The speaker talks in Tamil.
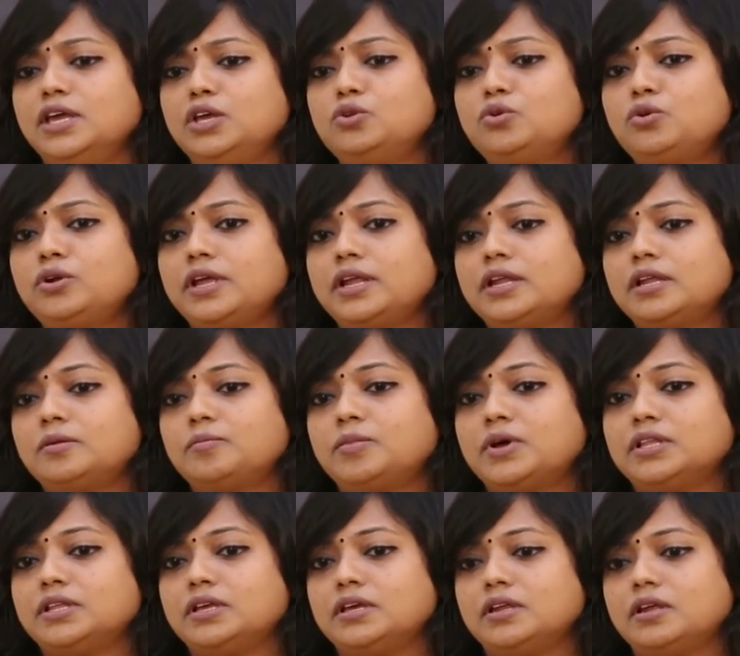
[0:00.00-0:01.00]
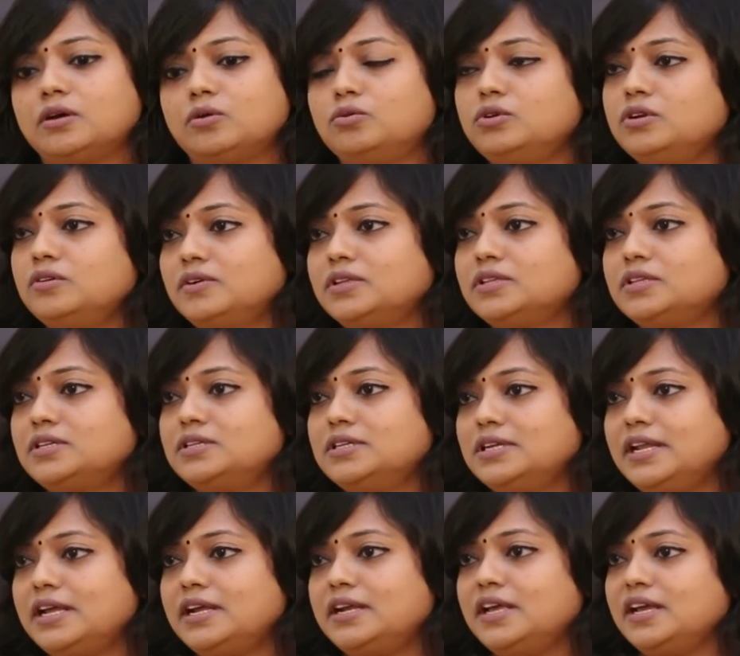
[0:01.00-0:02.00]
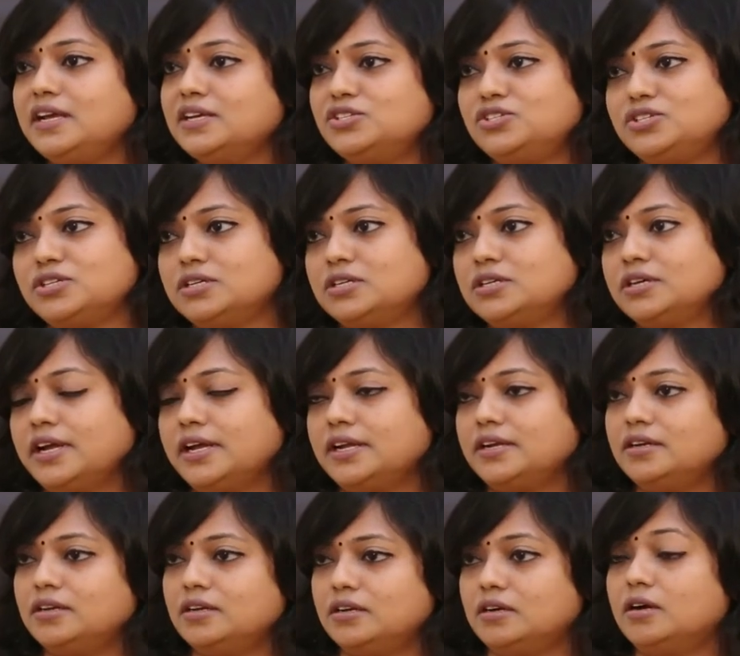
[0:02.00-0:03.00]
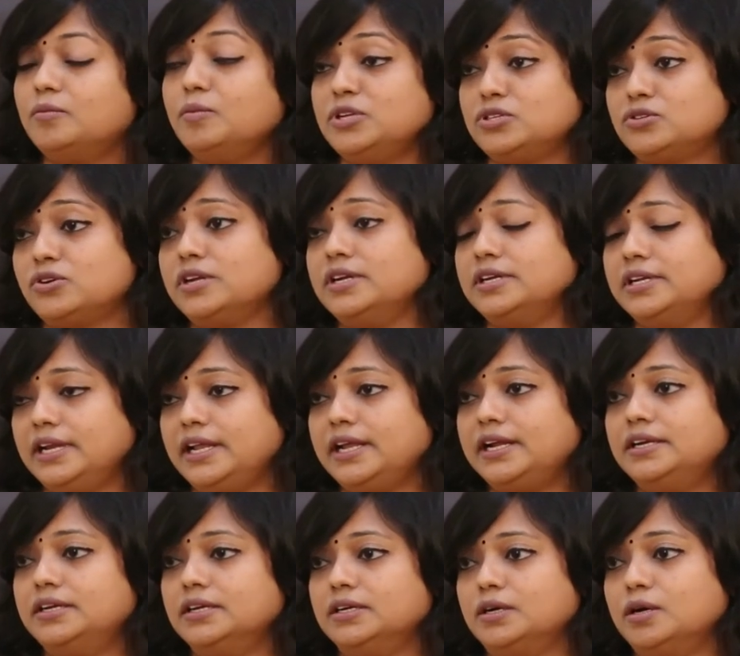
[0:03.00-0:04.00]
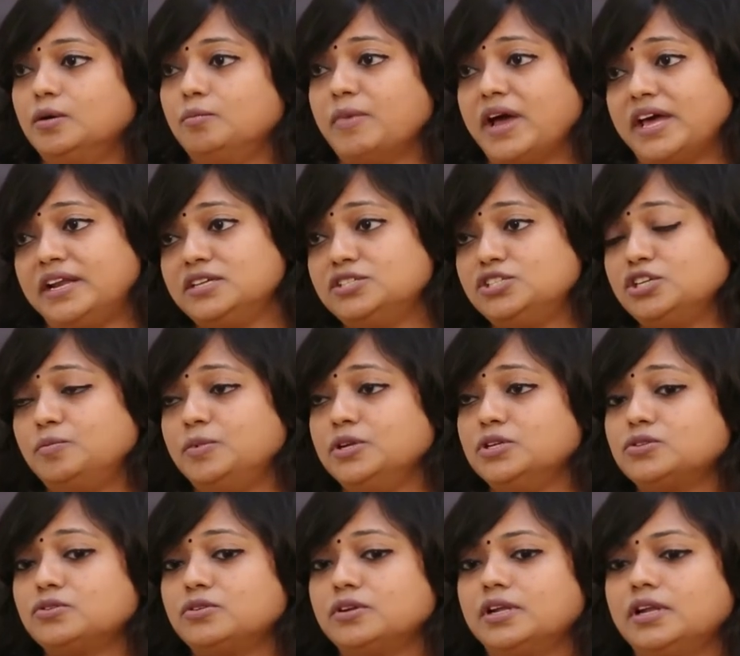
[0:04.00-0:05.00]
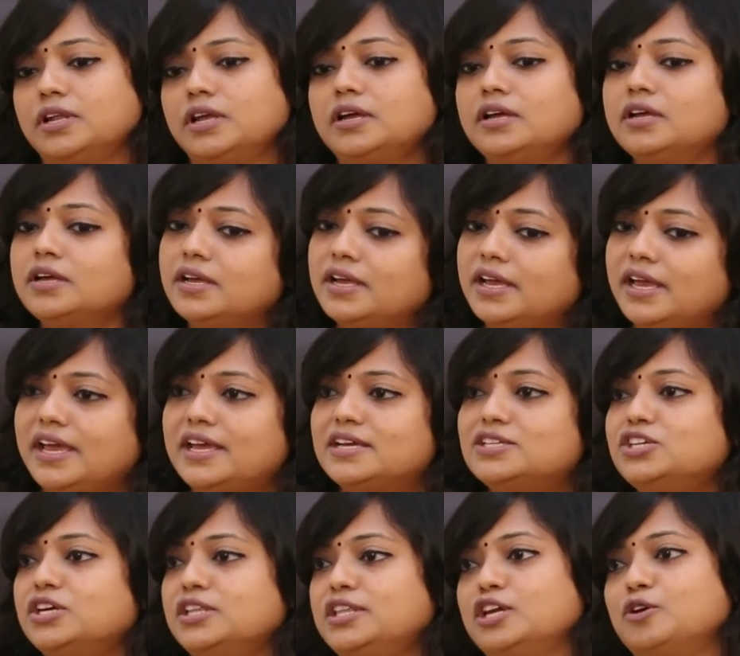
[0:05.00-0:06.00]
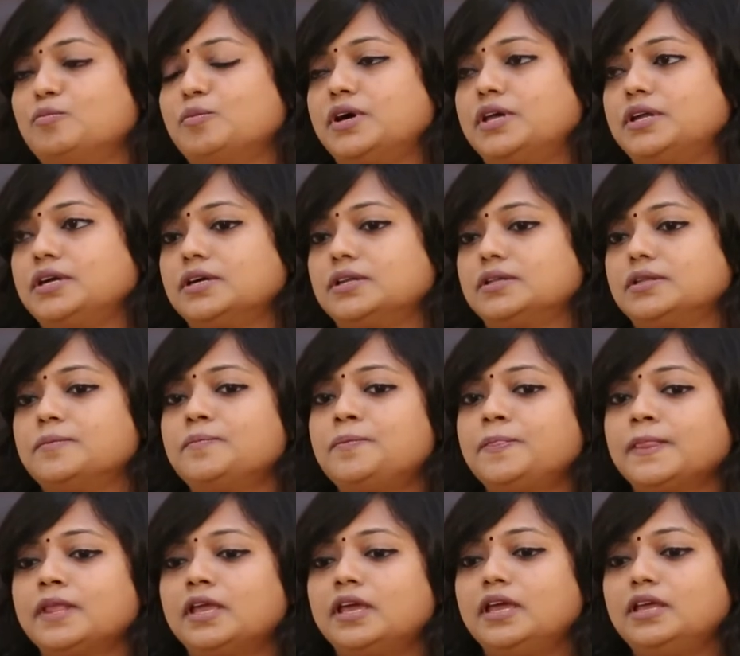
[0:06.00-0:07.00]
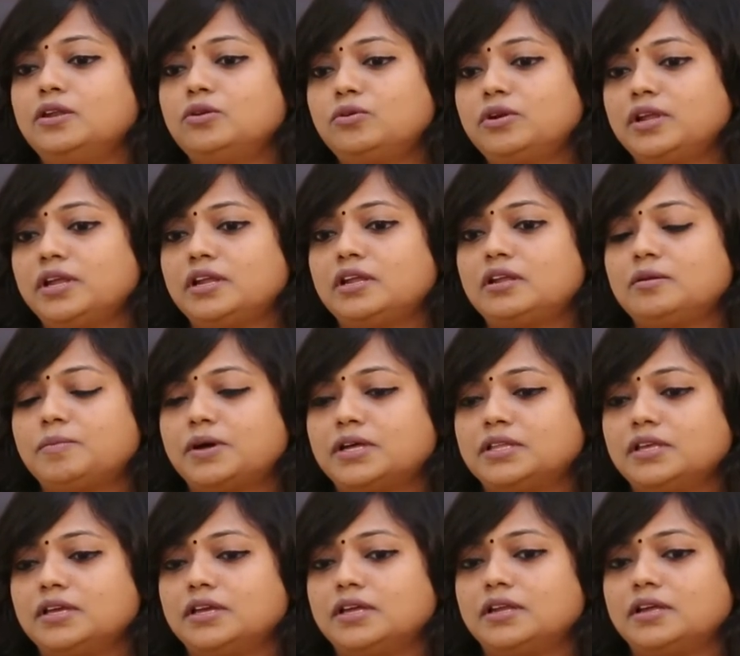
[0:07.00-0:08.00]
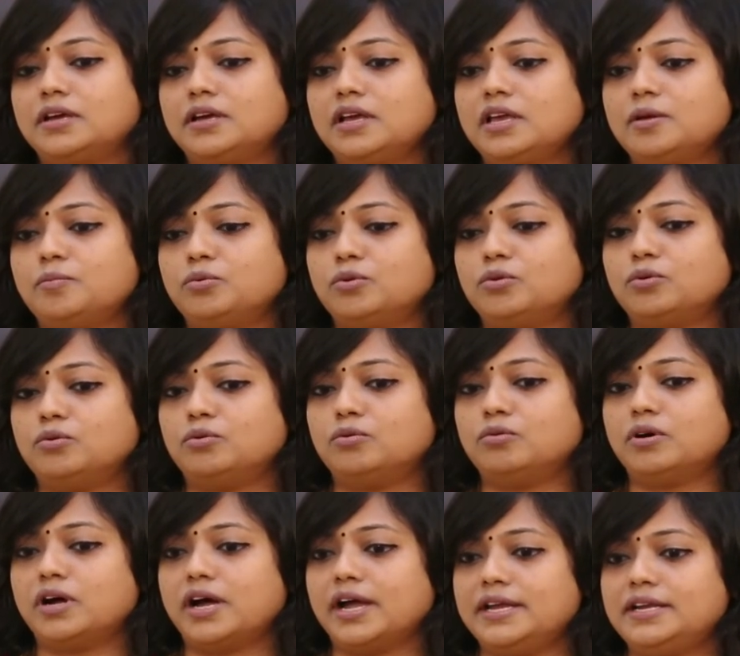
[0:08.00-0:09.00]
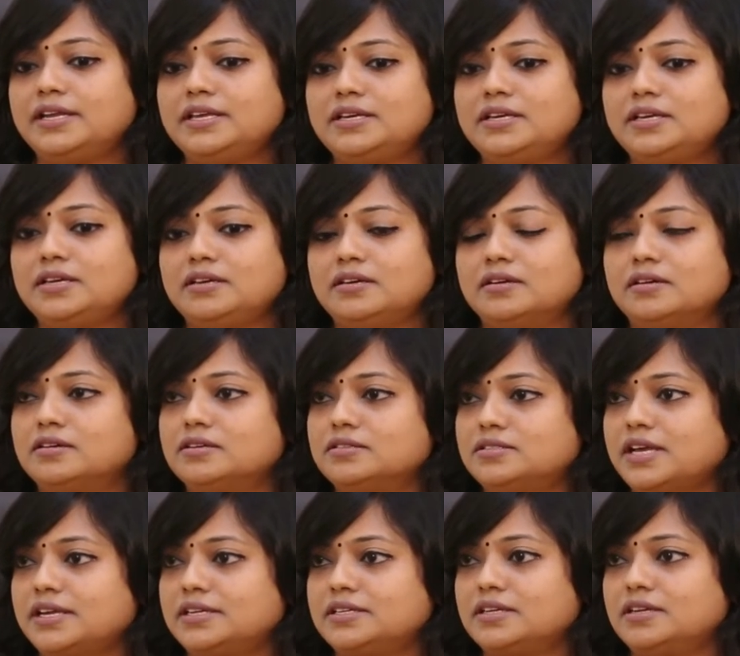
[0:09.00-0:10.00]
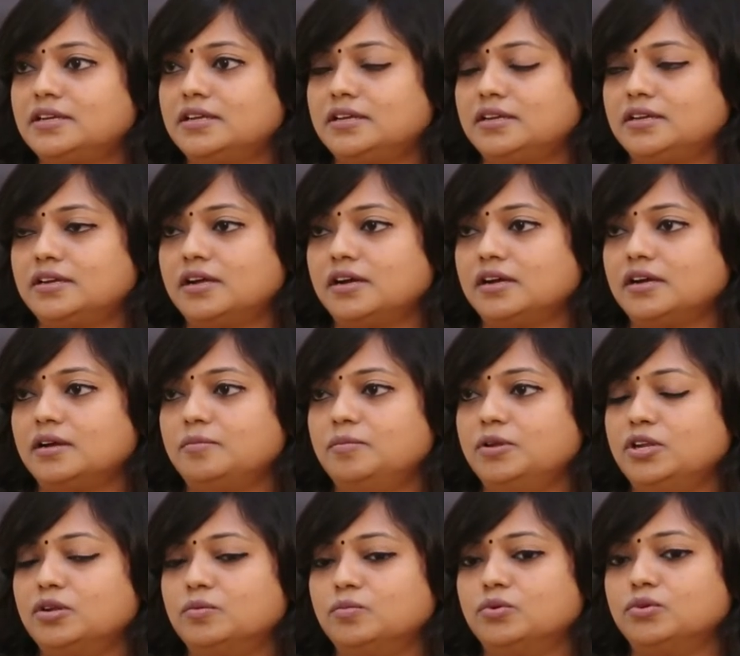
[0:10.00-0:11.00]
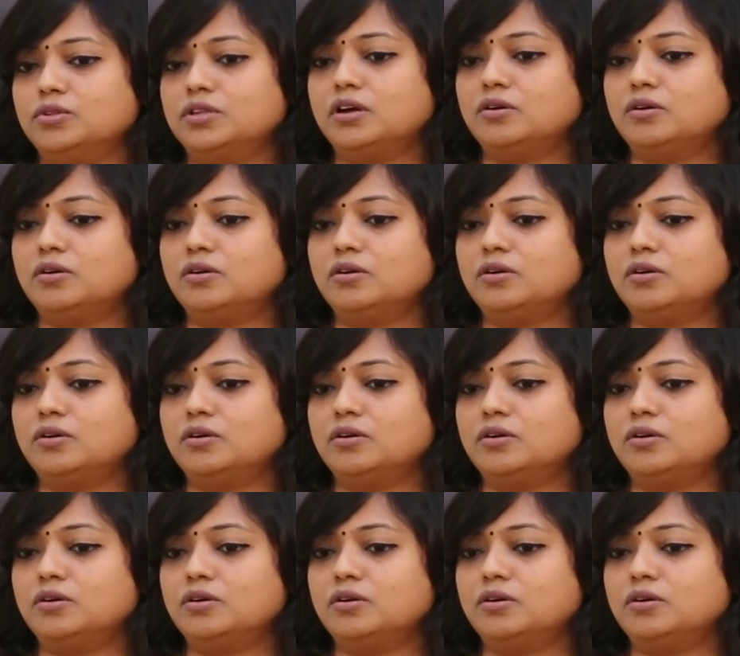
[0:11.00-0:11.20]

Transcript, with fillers: இன்னொன்று என்னன்னு பார்த்தீங்கன்னா ஒன்று வந்து டிலேட் ஏஜ் அண்ட் ஐ மீன் சாரி டிலேட் மேரேஜ் அப்படின்னு சொன்னேன் இல்லையா ஏஜ் அதிகமாக இருக்கிறது இன்னொன்று என்னன்னு பார்த்தீங்கன்னா இப்போது ஐடி செக்டரில் இருக்கிறாங்க அப்படின்னும் போது